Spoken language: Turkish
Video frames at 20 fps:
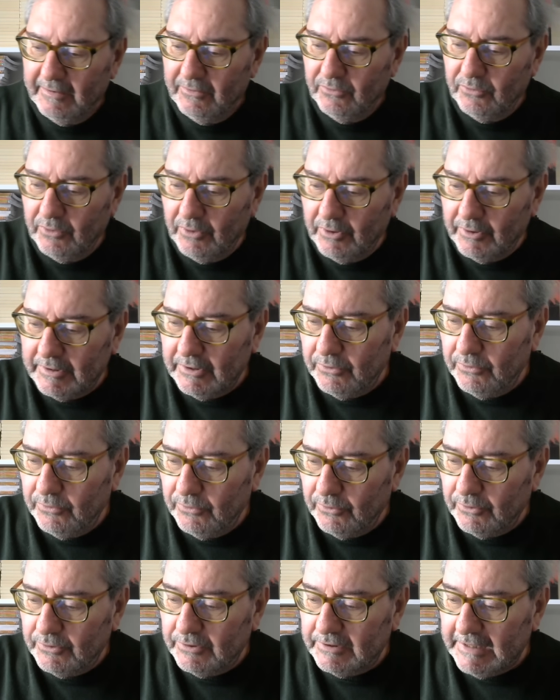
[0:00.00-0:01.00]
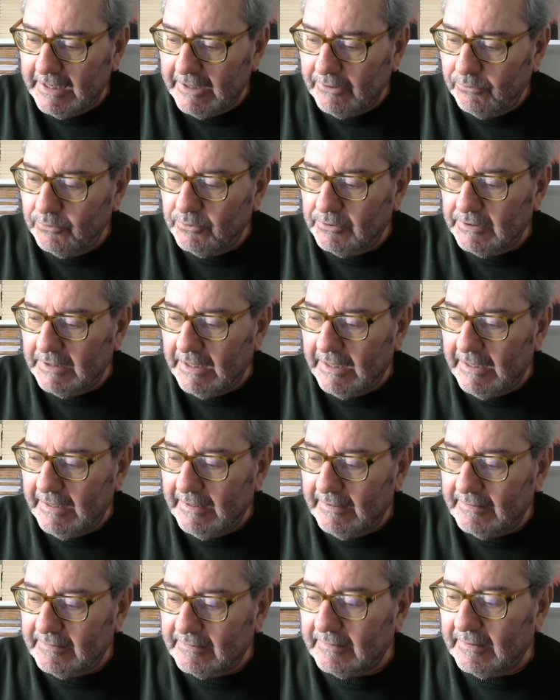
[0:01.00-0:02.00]
Diyor ki yüksek
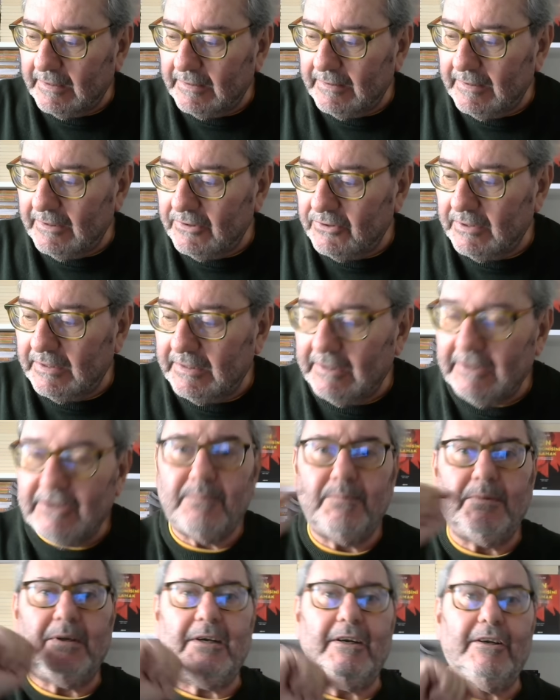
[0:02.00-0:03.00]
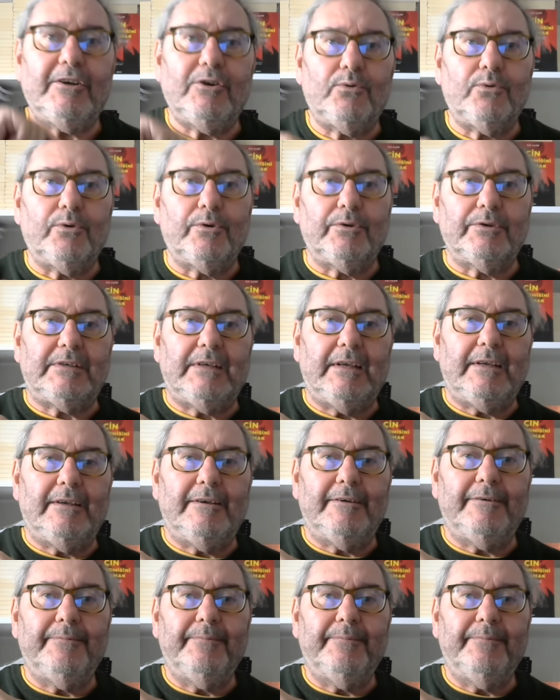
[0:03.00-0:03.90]
düzeyli stratejik işbirliği konseyi.